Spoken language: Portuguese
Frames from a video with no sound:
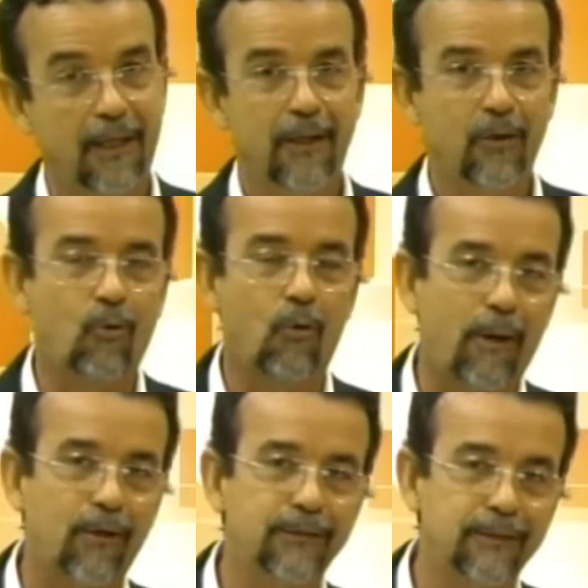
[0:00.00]
Eu
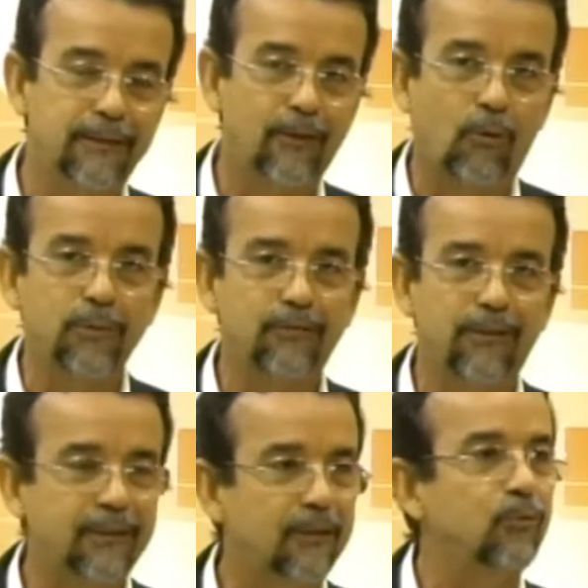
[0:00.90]
comparo o seguinte, é como
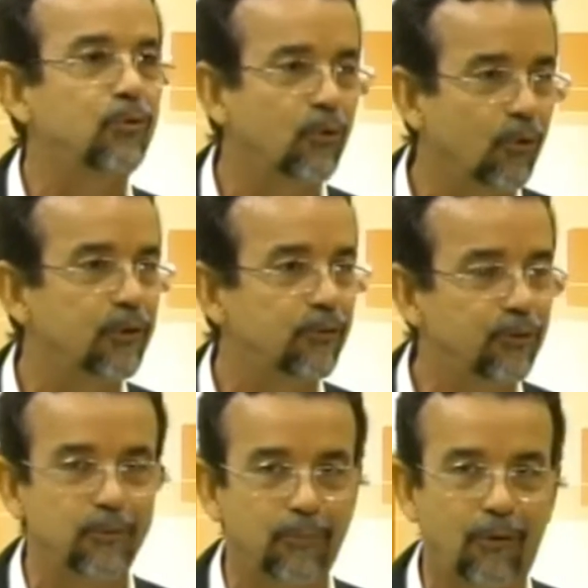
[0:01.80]
tivesse tendo um jogo de
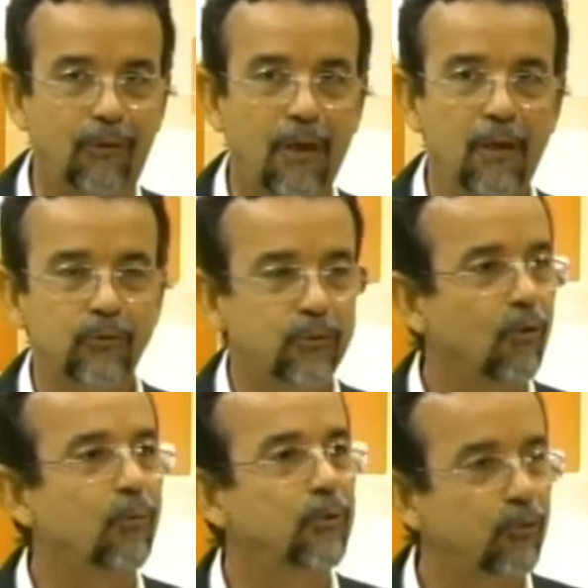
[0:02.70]
futebol, um
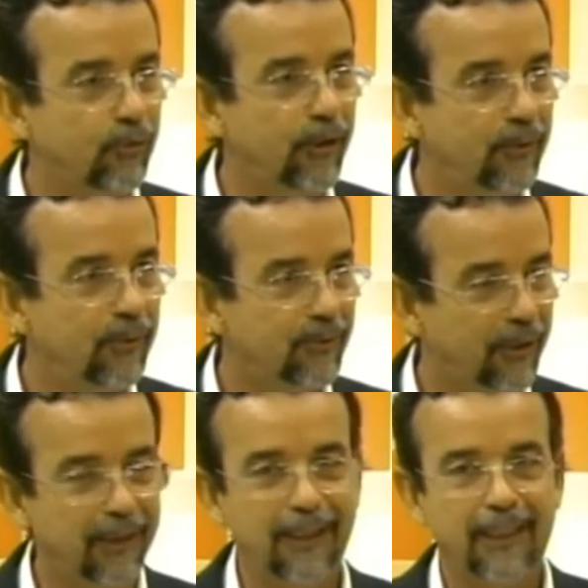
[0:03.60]
jogo muito feio,
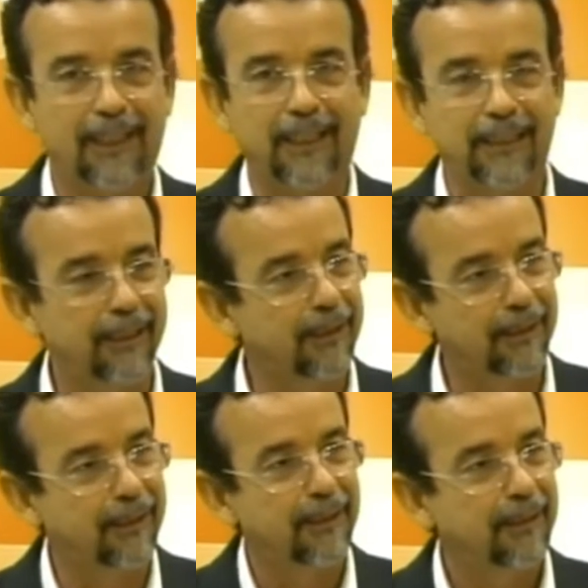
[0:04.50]
né?
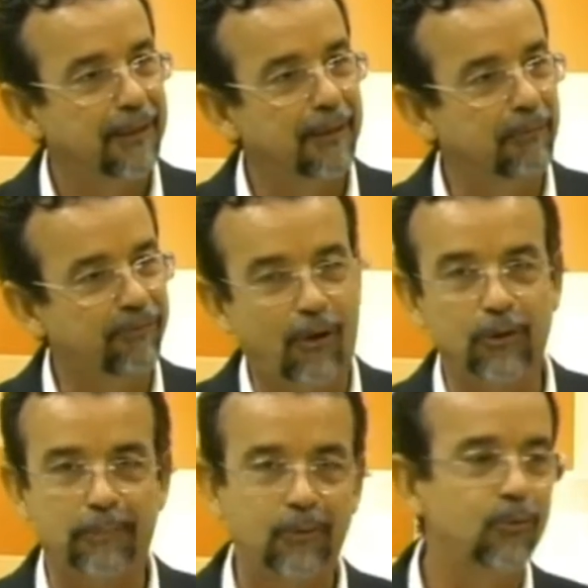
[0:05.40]
canela e
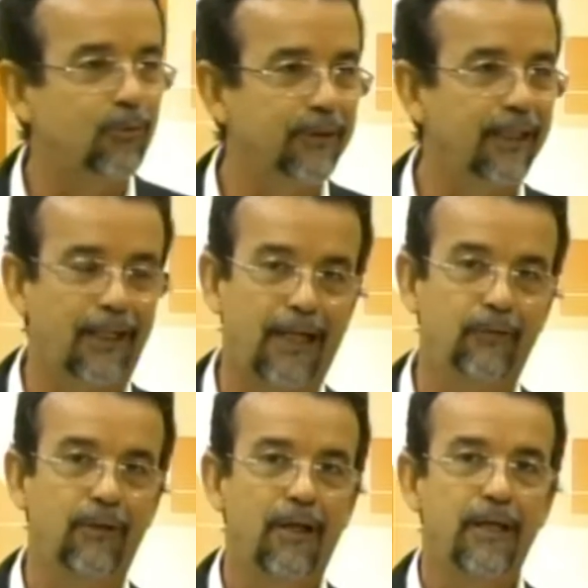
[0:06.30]
falta para tudo quanto é
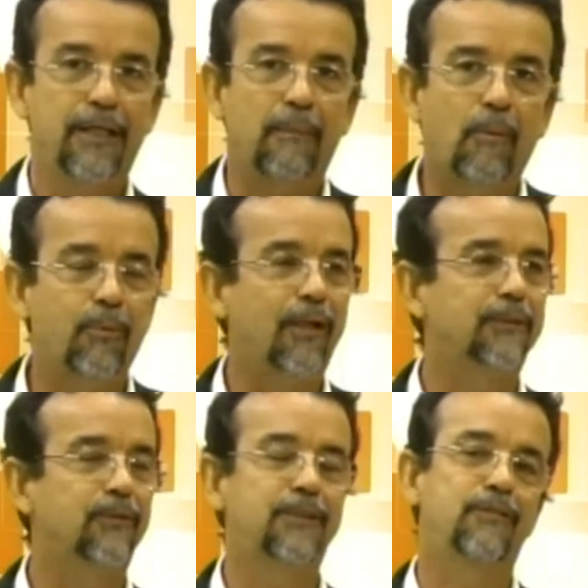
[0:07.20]
lado, e a
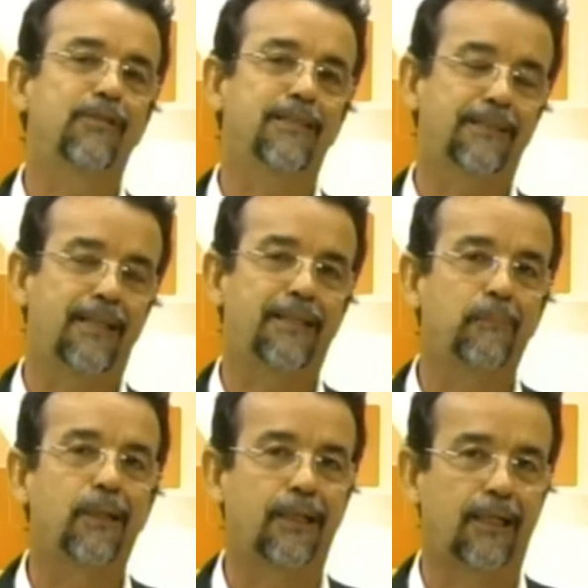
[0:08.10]
população estivesse na
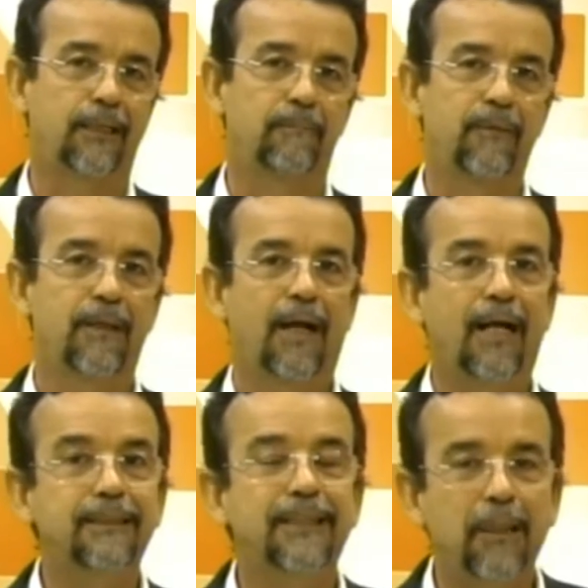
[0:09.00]
arquibancada arquibancada.
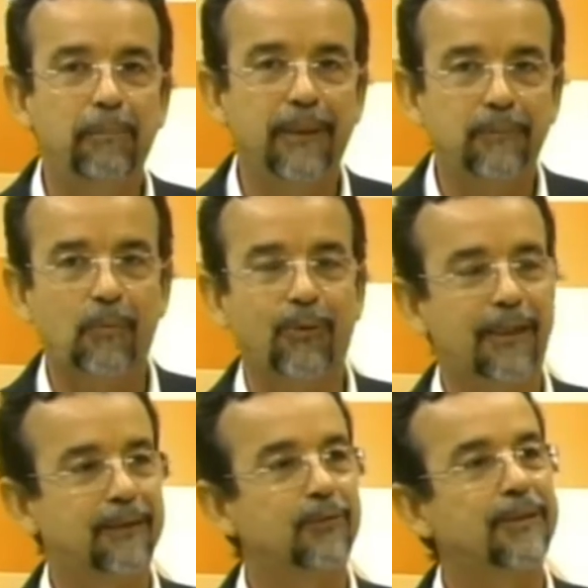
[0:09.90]
Aí, de repente, a
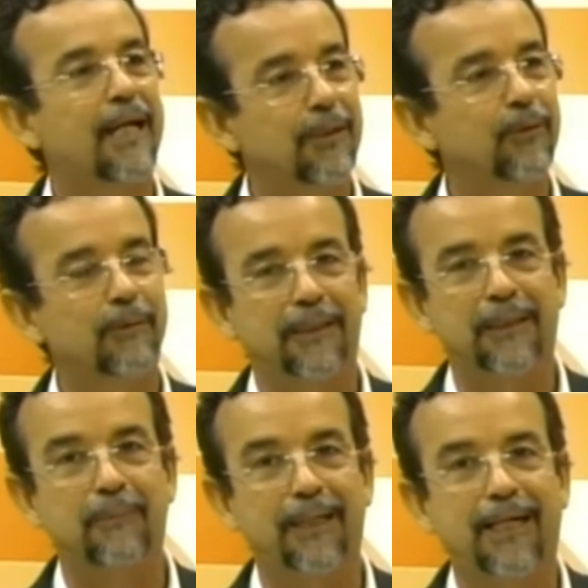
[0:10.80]
população saiu da
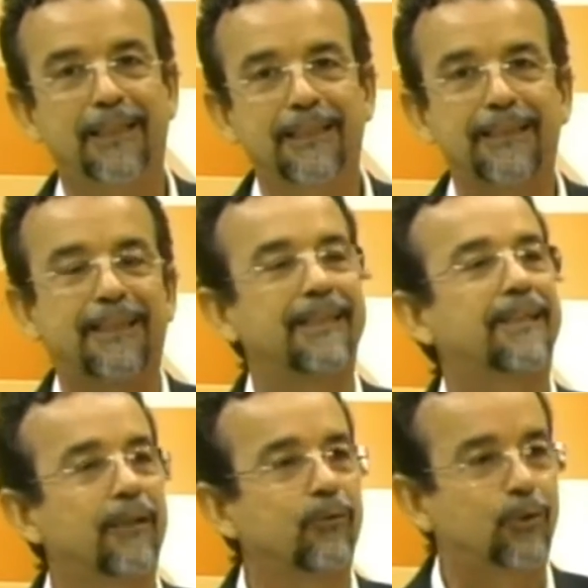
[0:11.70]
arquibancada e está
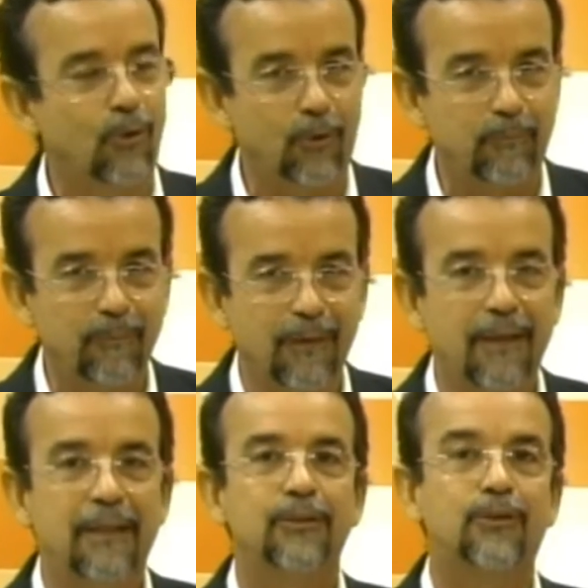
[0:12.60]
entrando no jogo. jogo
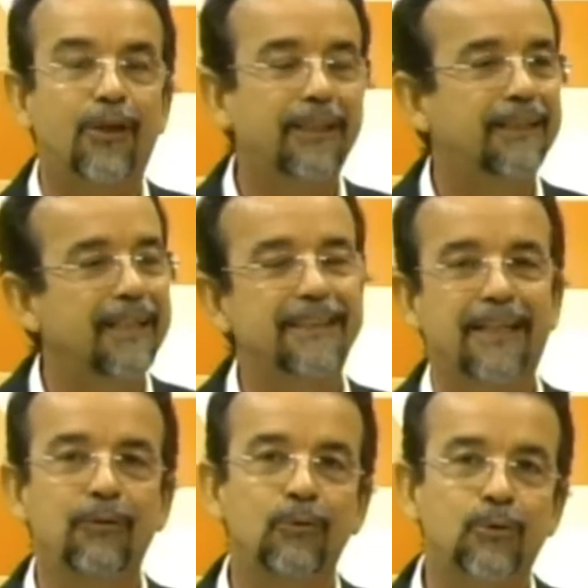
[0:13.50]
é. Só que está
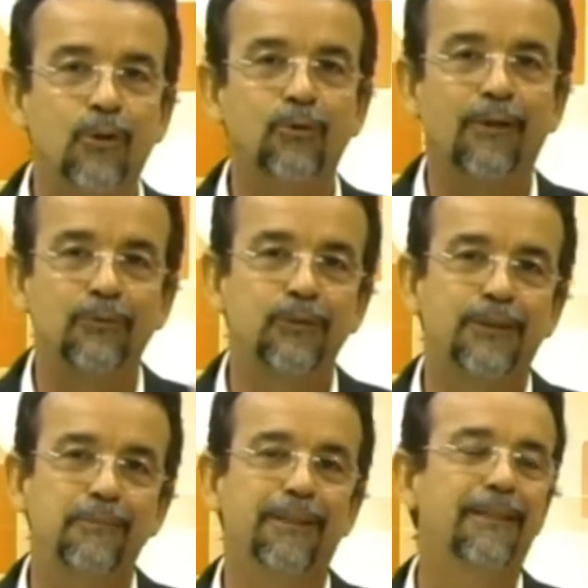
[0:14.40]
entrando no jogo do, do
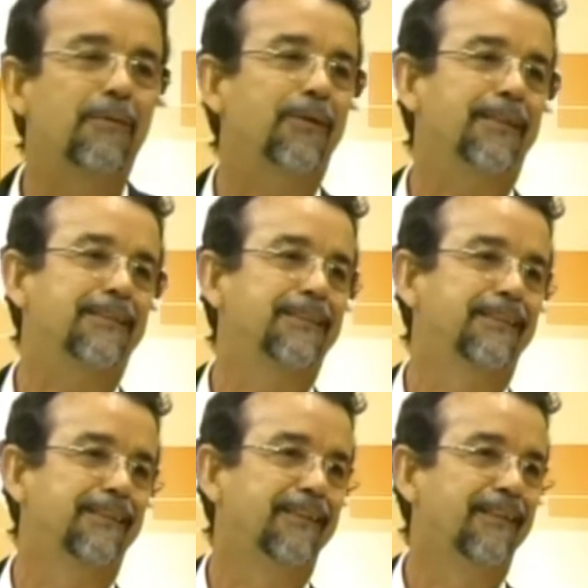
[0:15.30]
time da
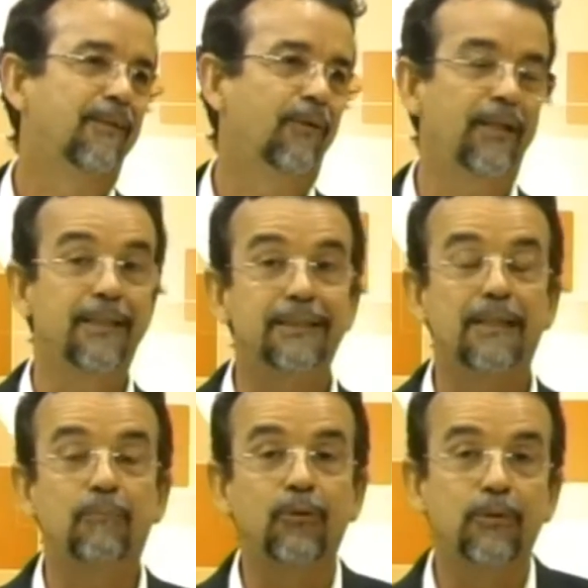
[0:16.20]
democracia. Né? Isso
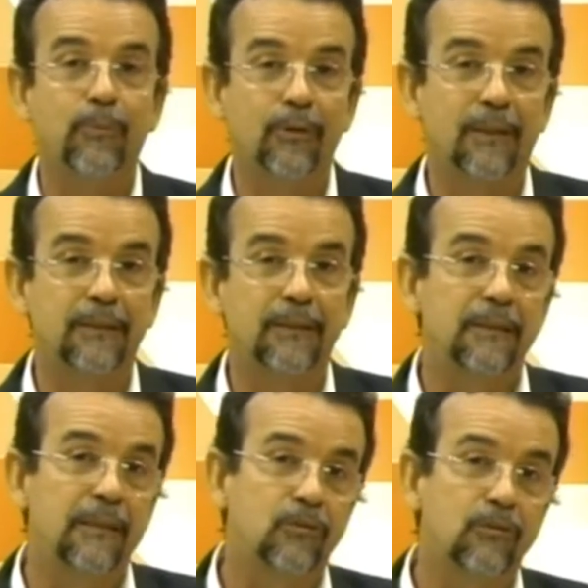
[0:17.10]
é muito importante.
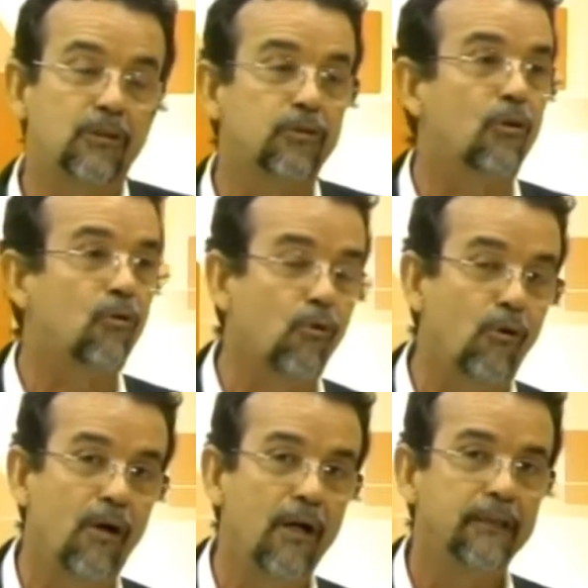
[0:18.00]
Isso
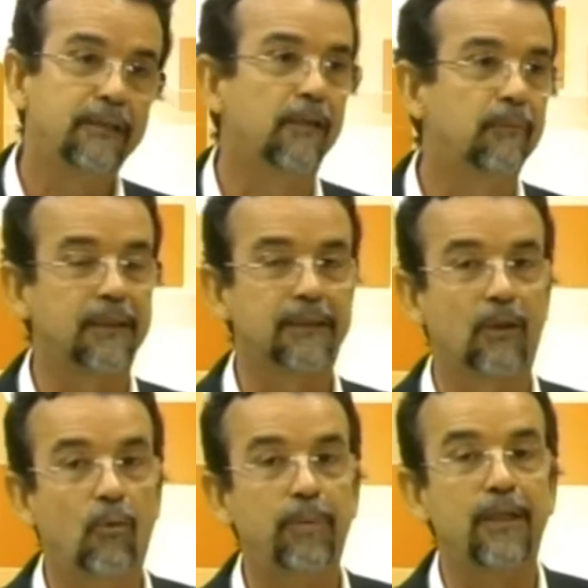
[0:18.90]
deslocou, digamos assim, a
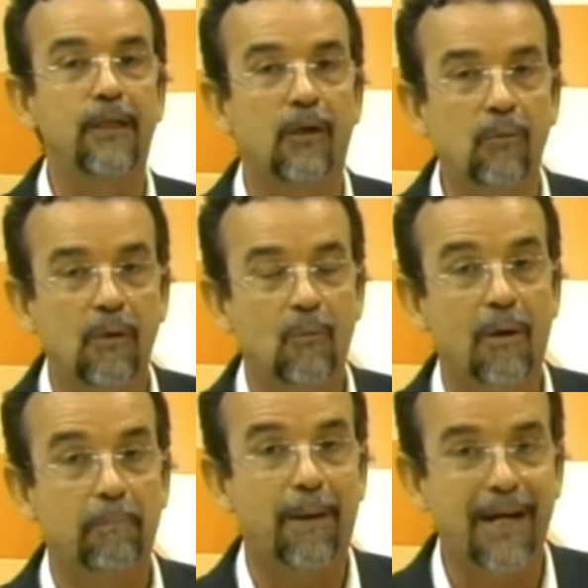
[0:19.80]
opinião,
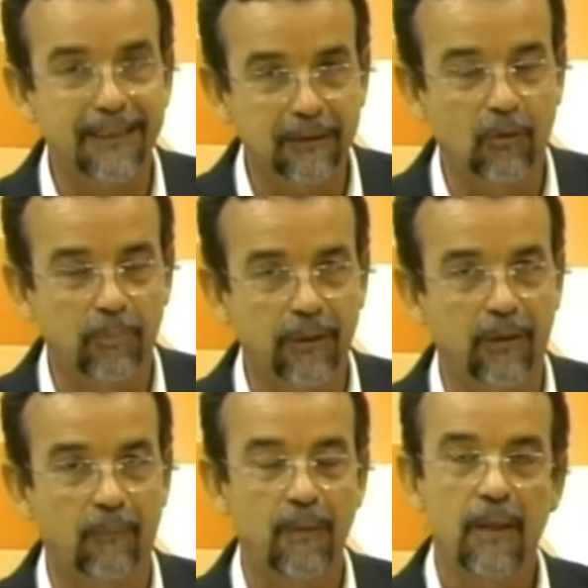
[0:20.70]
uma parte da opinião.